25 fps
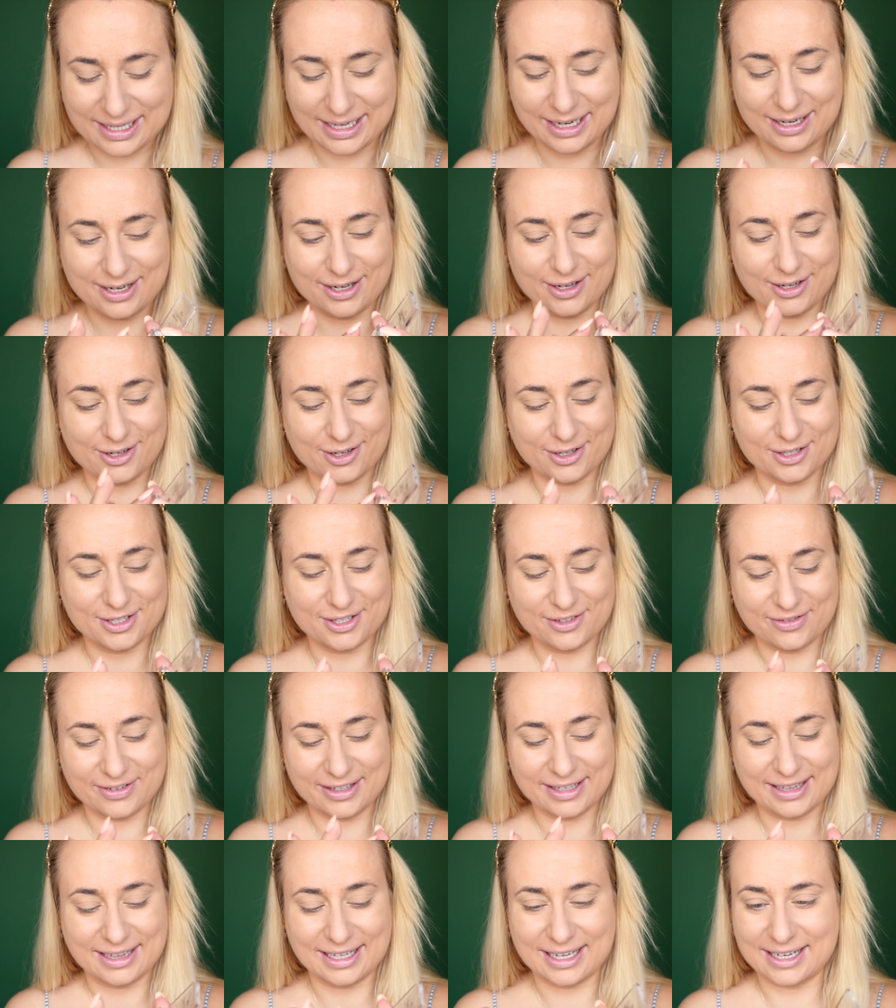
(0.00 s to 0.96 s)
tego
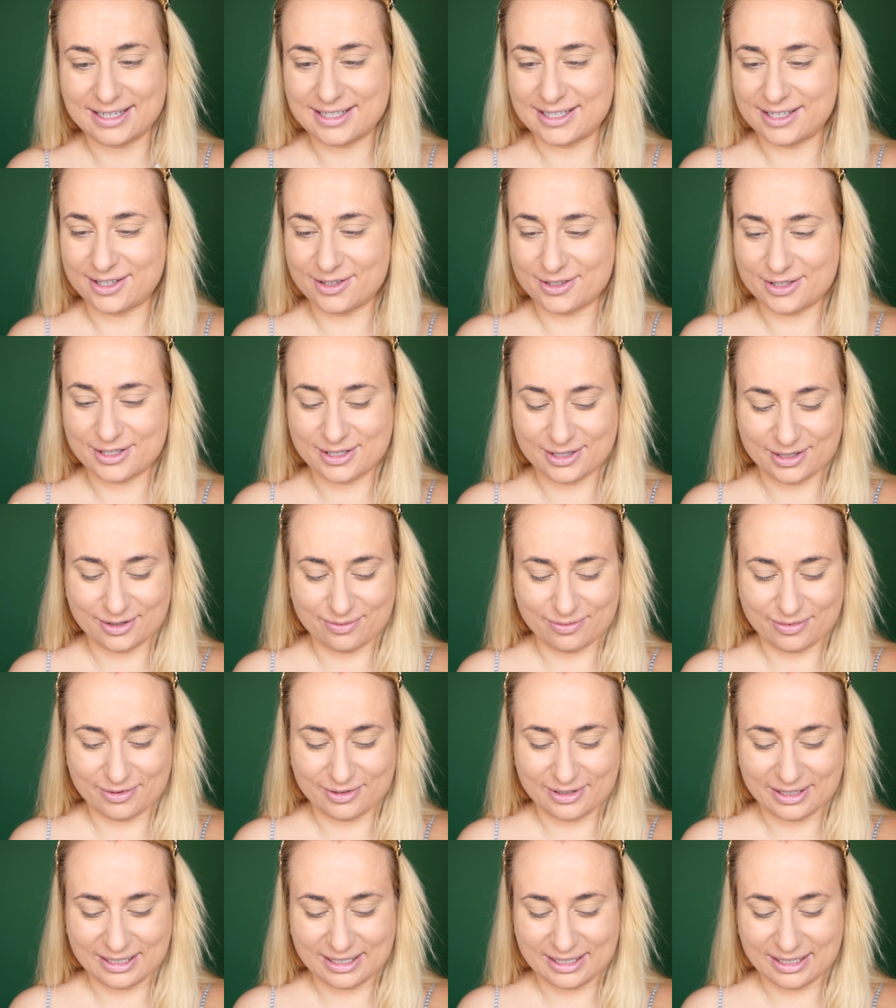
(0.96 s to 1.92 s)
rozświetlacza
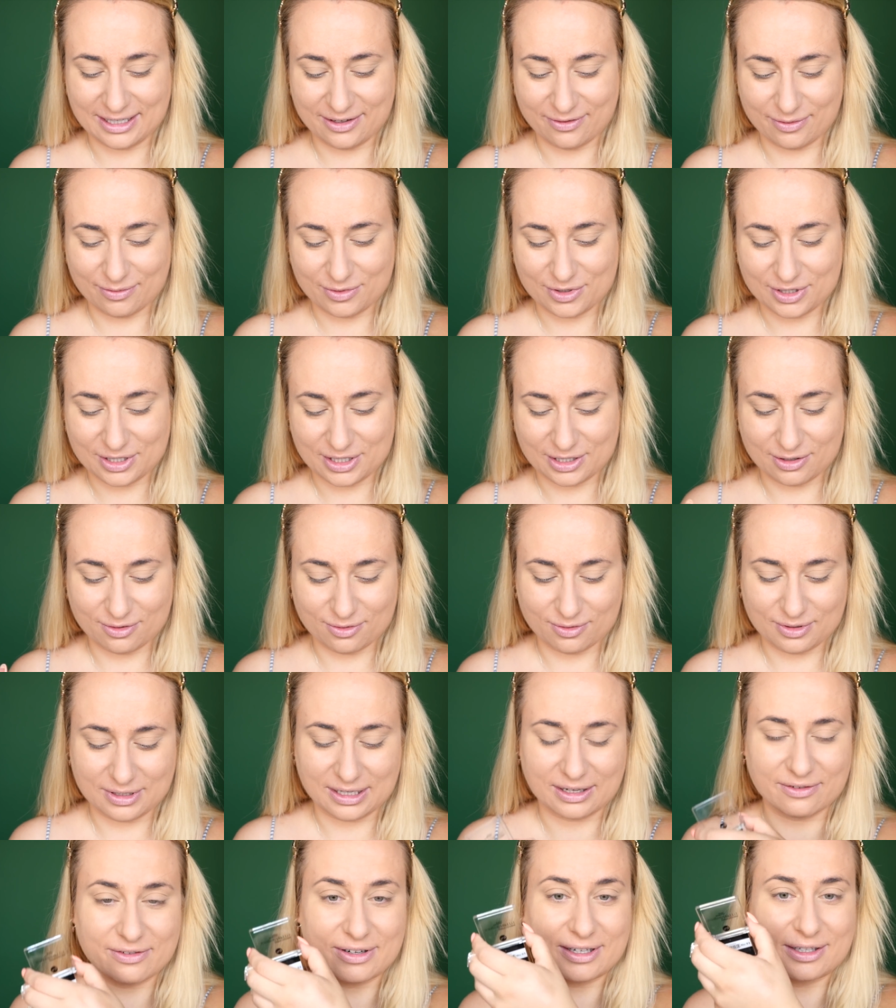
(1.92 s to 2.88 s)
osobno, ale nie wiem, czy się
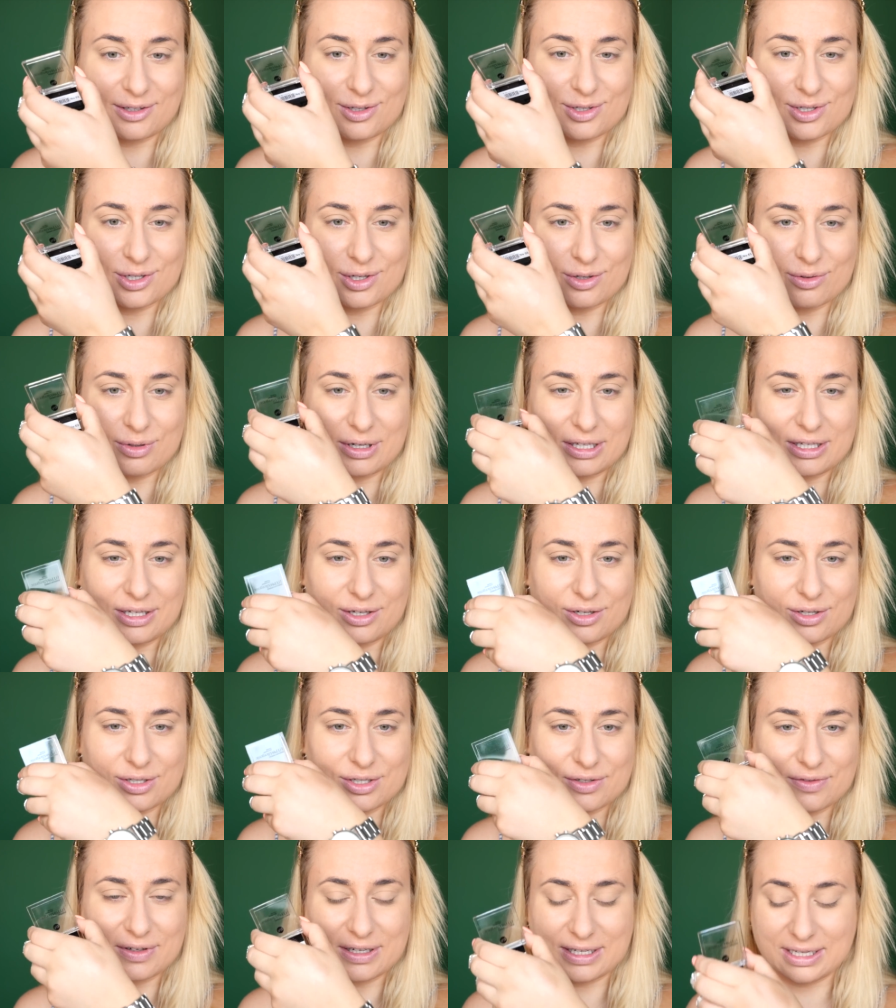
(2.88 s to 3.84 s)
uda. Faktycznie on ładnie
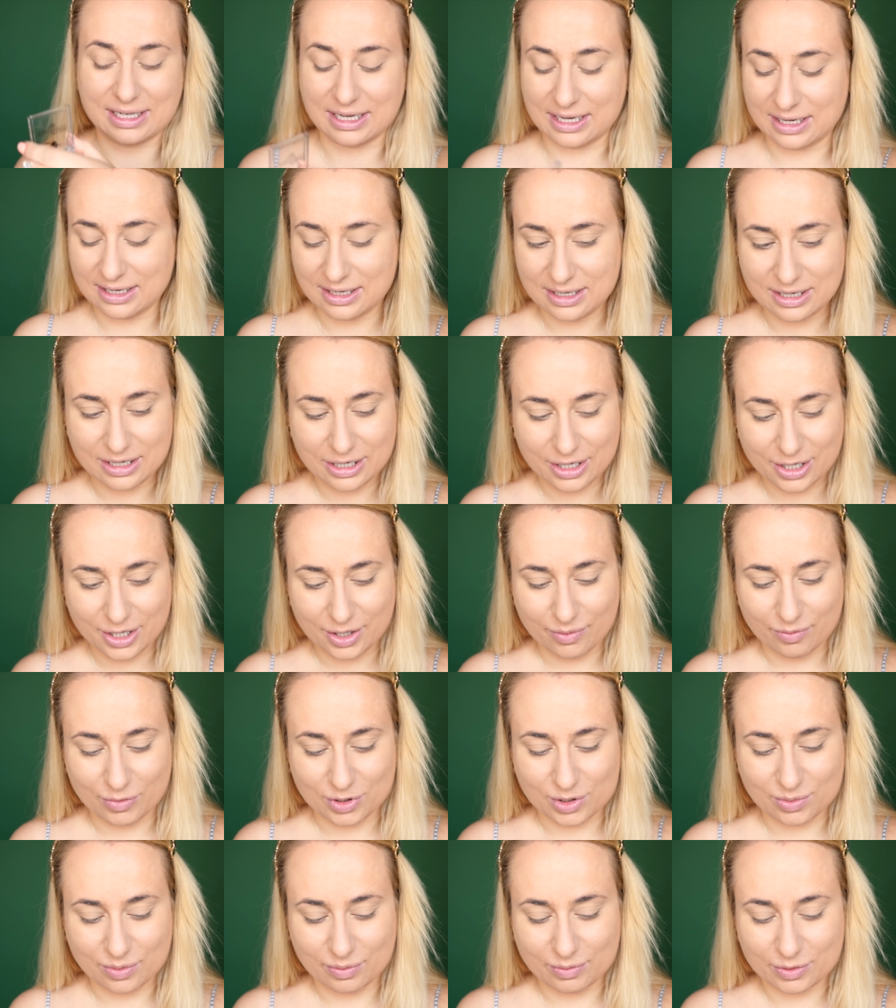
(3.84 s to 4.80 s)
rozświetla.
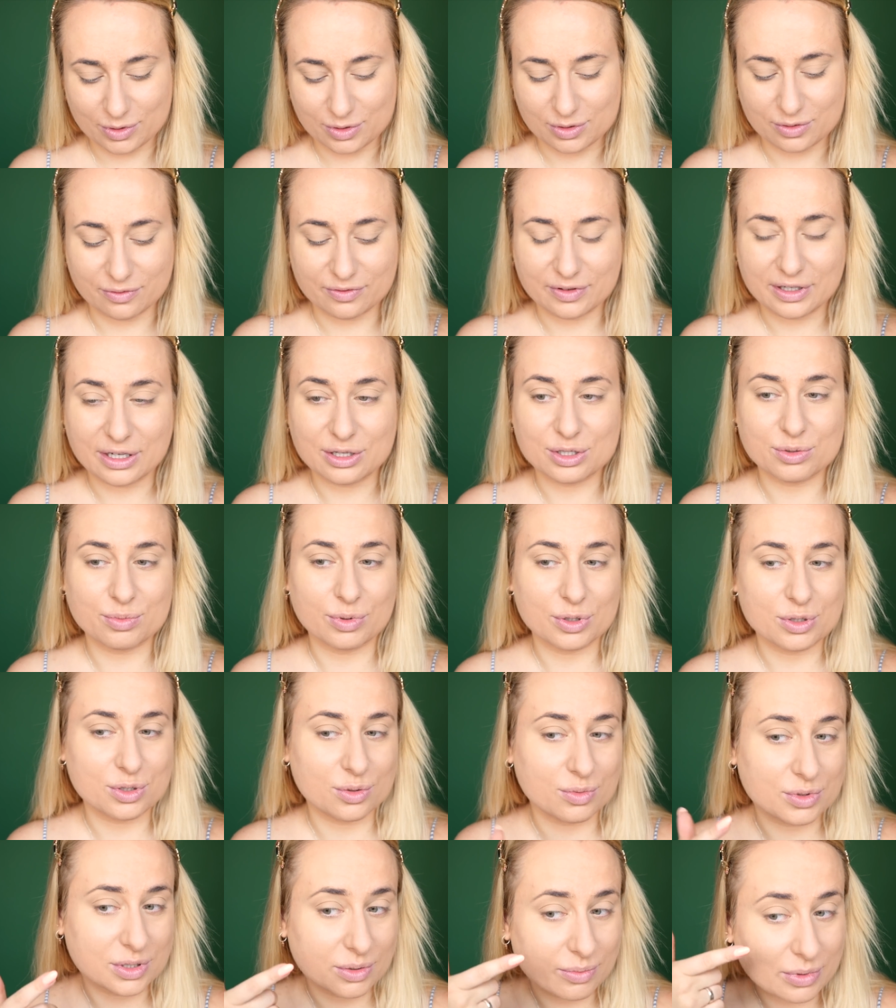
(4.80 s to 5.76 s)
Może po prostu w ten
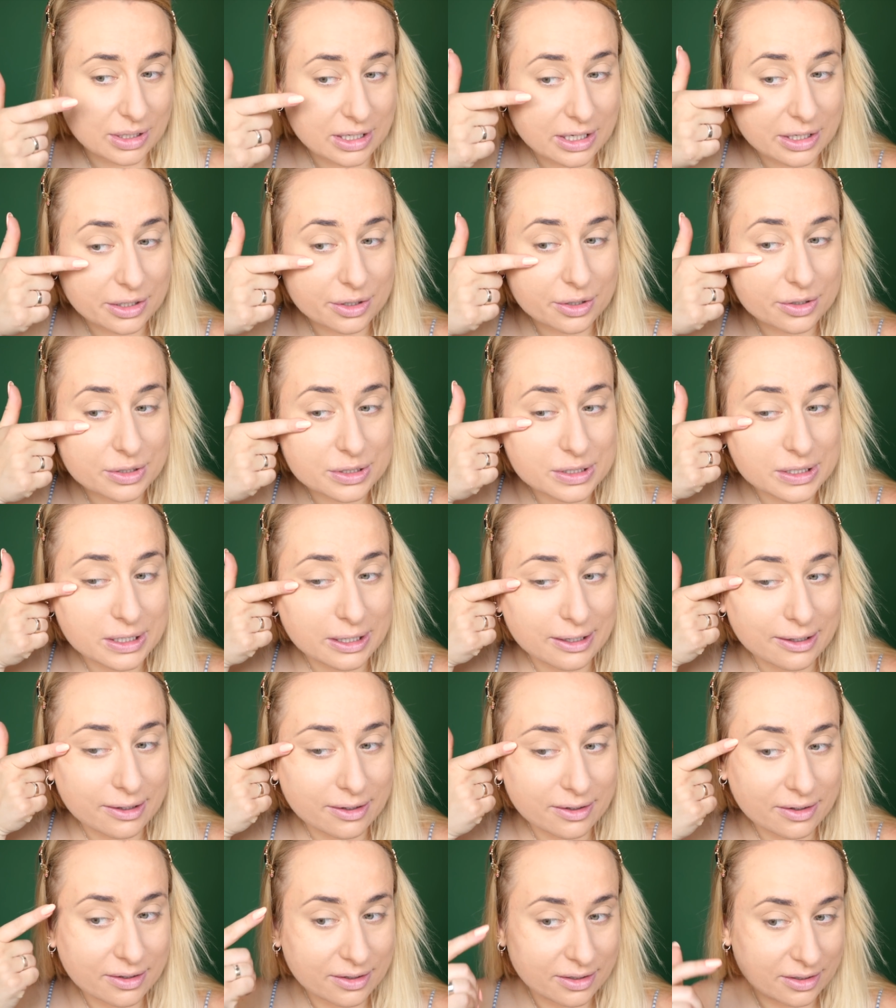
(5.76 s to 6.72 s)
sposób sobie
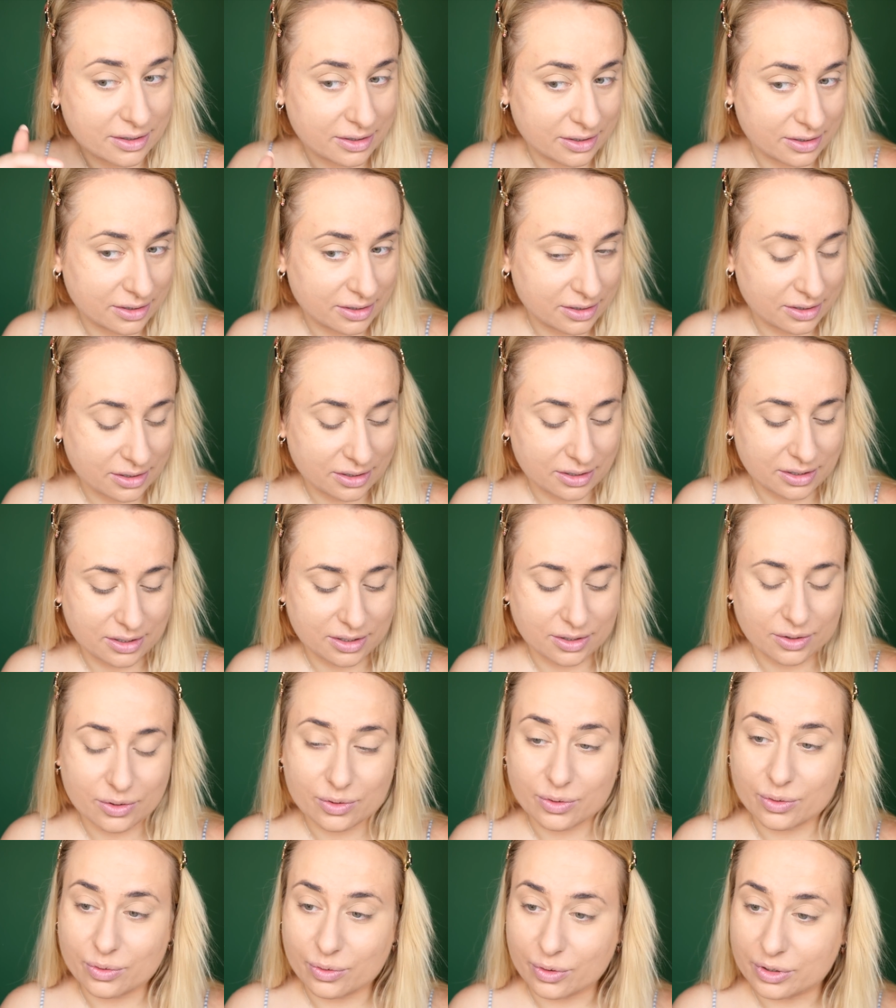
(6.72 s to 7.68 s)
naniosę.
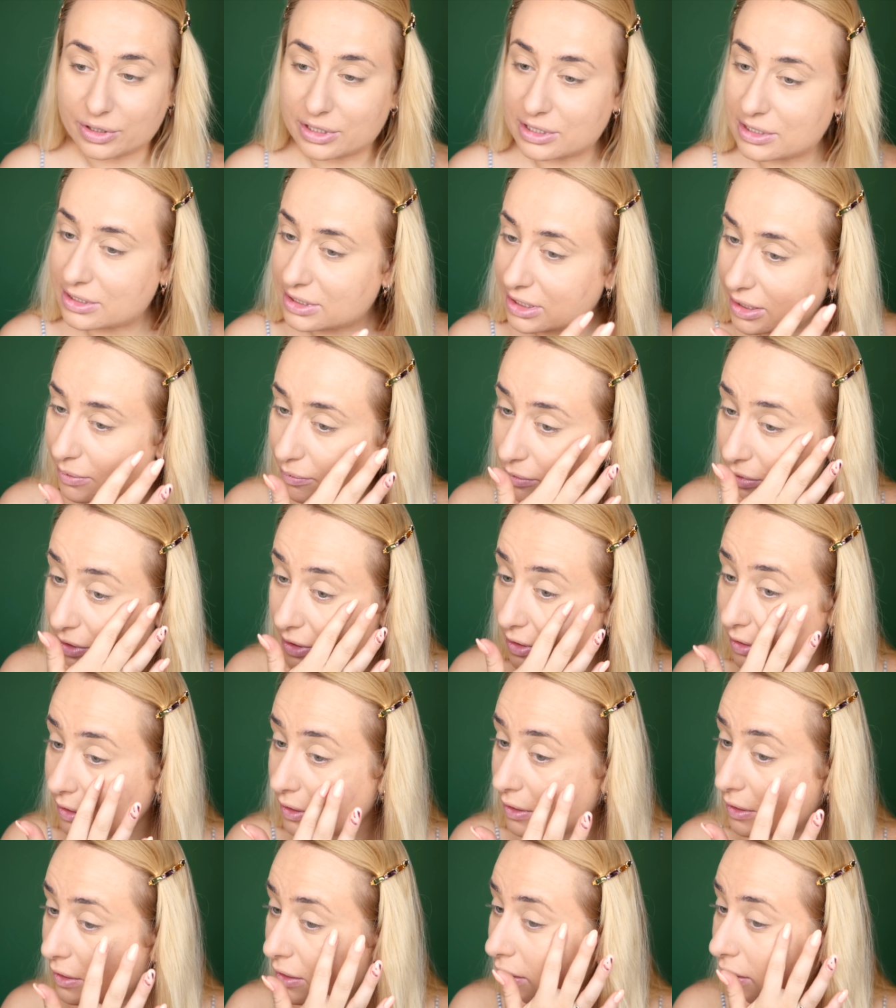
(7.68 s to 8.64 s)
U, on jest ciemny